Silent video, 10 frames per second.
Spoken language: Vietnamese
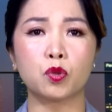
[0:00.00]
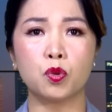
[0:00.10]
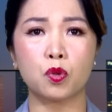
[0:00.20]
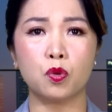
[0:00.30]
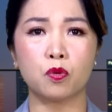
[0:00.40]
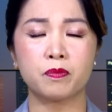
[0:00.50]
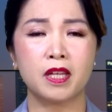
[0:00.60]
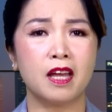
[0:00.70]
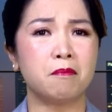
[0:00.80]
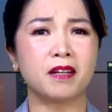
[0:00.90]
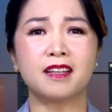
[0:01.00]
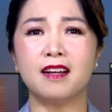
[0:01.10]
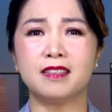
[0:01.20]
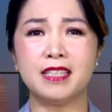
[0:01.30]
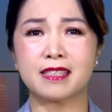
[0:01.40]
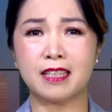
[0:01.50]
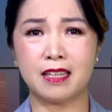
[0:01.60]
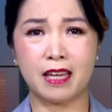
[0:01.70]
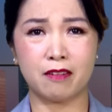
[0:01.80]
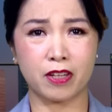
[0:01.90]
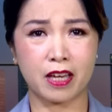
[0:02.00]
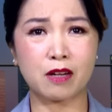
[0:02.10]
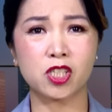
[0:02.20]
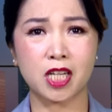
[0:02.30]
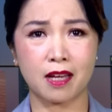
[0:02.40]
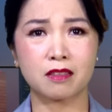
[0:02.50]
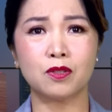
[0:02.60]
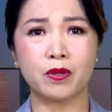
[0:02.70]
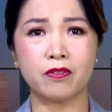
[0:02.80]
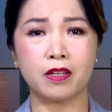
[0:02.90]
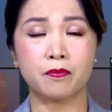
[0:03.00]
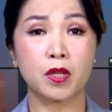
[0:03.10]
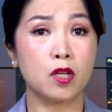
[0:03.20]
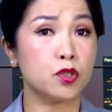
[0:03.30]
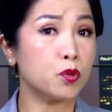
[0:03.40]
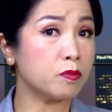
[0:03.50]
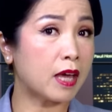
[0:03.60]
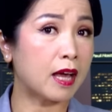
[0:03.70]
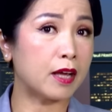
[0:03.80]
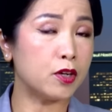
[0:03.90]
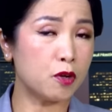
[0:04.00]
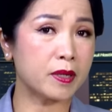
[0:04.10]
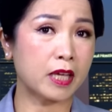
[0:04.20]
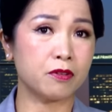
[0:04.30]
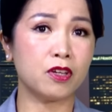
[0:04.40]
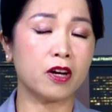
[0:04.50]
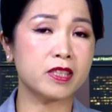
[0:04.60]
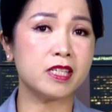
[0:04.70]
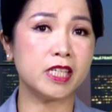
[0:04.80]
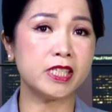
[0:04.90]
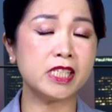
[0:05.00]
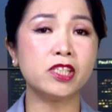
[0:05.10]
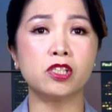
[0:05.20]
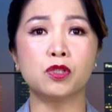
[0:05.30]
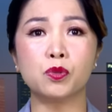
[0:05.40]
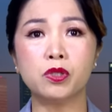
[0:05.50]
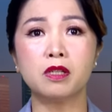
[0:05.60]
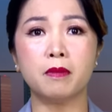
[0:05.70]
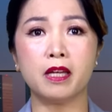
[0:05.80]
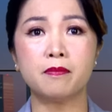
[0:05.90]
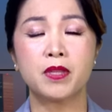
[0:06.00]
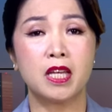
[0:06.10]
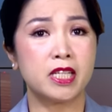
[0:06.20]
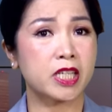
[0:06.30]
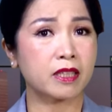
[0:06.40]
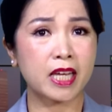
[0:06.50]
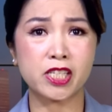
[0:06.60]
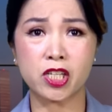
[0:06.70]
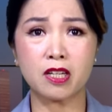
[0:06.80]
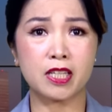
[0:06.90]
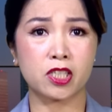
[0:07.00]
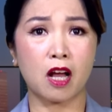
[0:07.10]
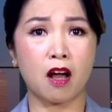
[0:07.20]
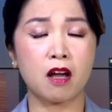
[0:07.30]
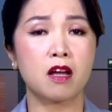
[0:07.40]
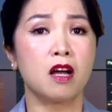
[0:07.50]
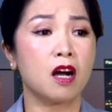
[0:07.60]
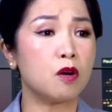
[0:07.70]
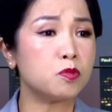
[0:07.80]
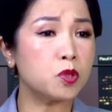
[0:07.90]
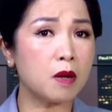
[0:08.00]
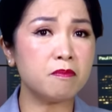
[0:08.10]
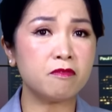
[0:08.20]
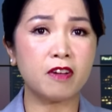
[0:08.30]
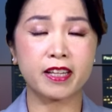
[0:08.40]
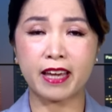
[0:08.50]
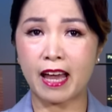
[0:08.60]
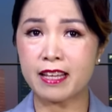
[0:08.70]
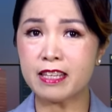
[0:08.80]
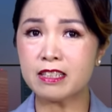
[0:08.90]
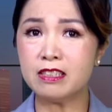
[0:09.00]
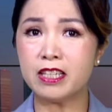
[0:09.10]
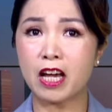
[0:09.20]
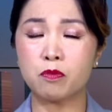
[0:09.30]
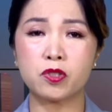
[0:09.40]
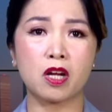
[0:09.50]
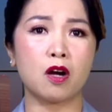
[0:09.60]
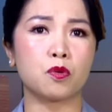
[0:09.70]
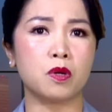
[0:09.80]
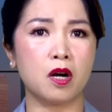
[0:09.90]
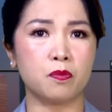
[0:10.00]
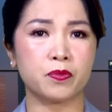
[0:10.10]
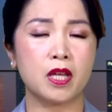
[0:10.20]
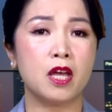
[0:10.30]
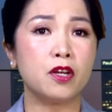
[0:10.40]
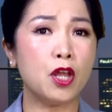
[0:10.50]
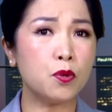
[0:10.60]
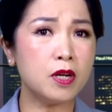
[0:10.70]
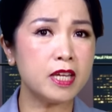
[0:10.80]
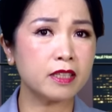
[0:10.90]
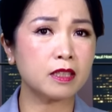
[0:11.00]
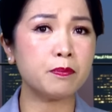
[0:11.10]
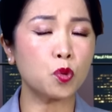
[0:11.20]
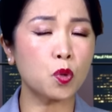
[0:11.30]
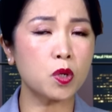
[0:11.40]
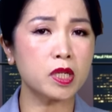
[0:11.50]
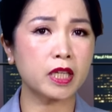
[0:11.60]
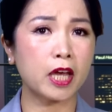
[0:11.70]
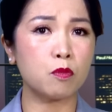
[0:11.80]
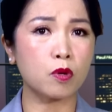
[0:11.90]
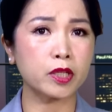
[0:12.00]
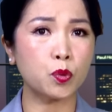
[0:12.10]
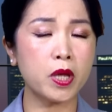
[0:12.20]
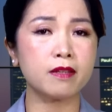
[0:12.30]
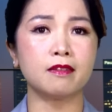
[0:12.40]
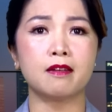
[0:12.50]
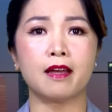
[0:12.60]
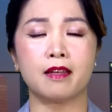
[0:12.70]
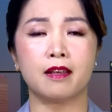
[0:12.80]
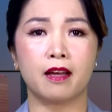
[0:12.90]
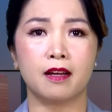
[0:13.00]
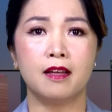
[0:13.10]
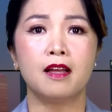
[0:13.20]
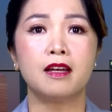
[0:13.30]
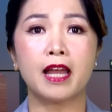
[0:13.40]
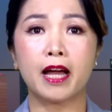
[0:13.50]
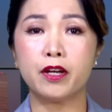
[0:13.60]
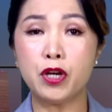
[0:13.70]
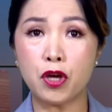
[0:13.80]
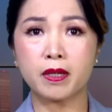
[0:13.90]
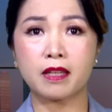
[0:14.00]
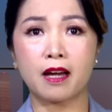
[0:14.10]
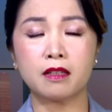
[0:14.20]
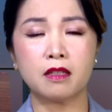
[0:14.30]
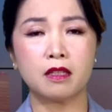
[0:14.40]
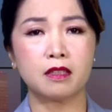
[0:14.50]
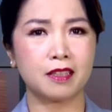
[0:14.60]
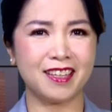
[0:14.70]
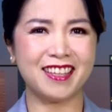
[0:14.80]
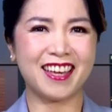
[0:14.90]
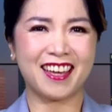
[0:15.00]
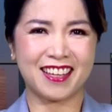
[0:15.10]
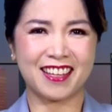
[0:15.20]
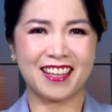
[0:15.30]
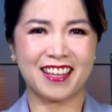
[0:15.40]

thua cuộc. Mà cần gì CNN phải khảo sát thưa quý vị? Chúng ta nếu mà theo dõi tình hình chính trường của nước Mỹ sẽ thấy rất là rõ ông Trump và cả những người học trò của ông đều liên tiếp tuân theo một cái thuyết như thế này nè là nếu mà thắng thì yeah